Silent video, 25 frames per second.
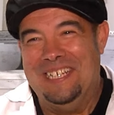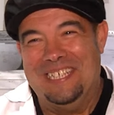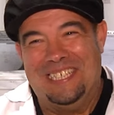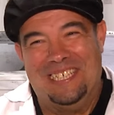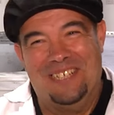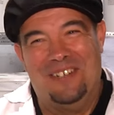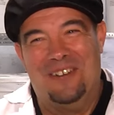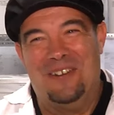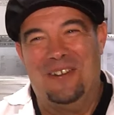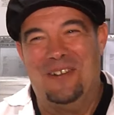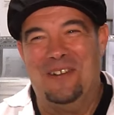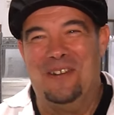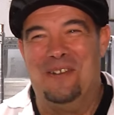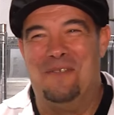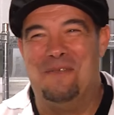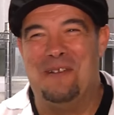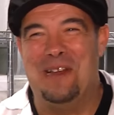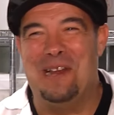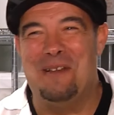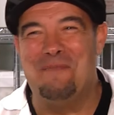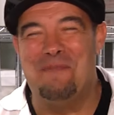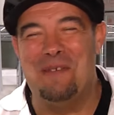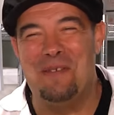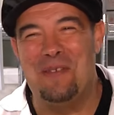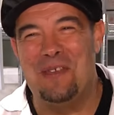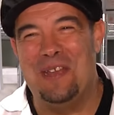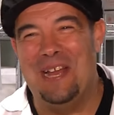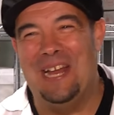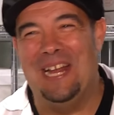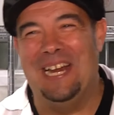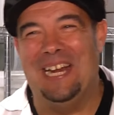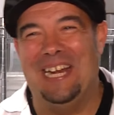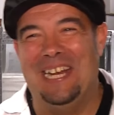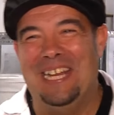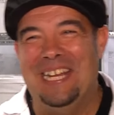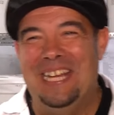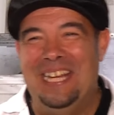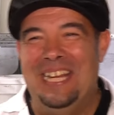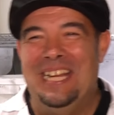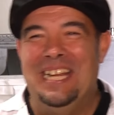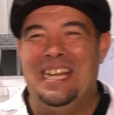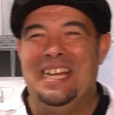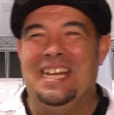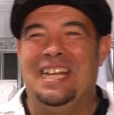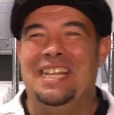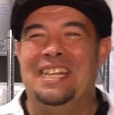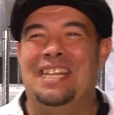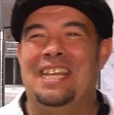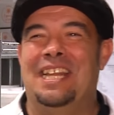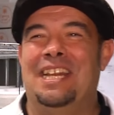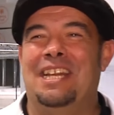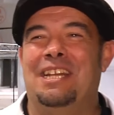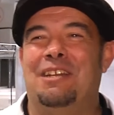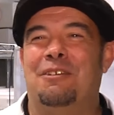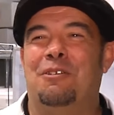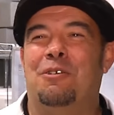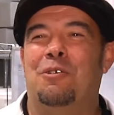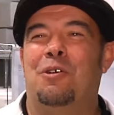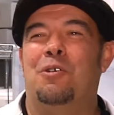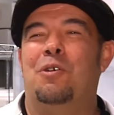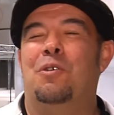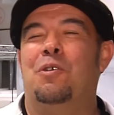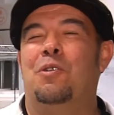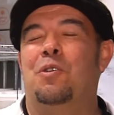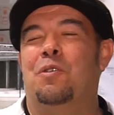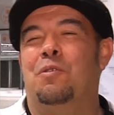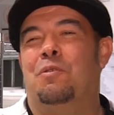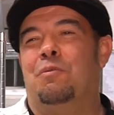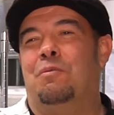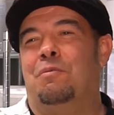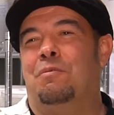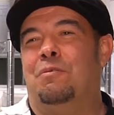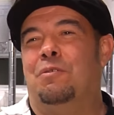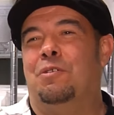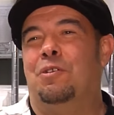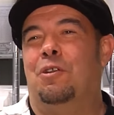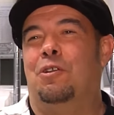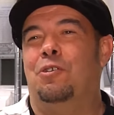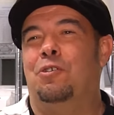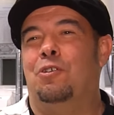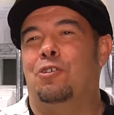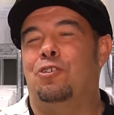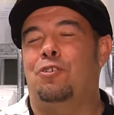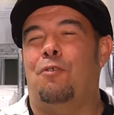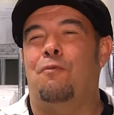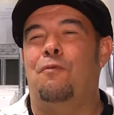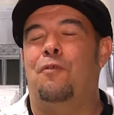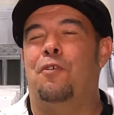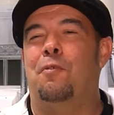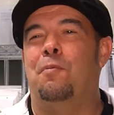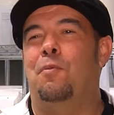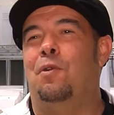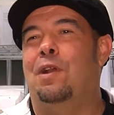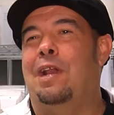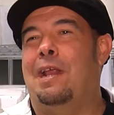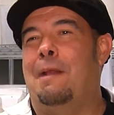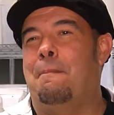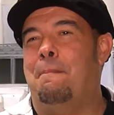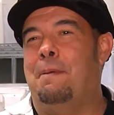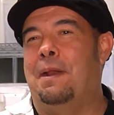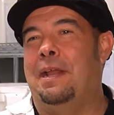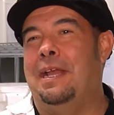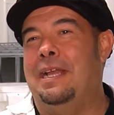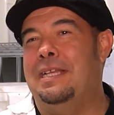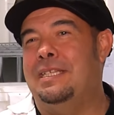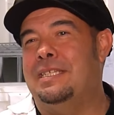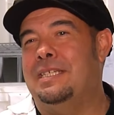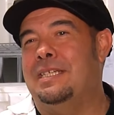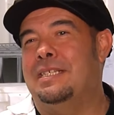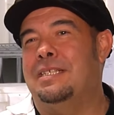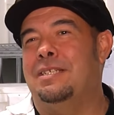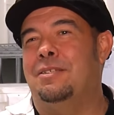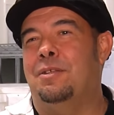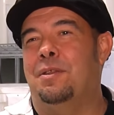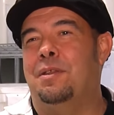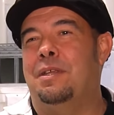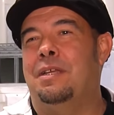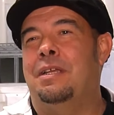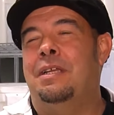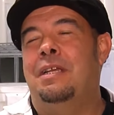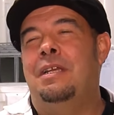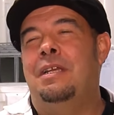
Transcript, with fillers: es lo, más especial que tienen, no, son fórmulas prehechas, entonces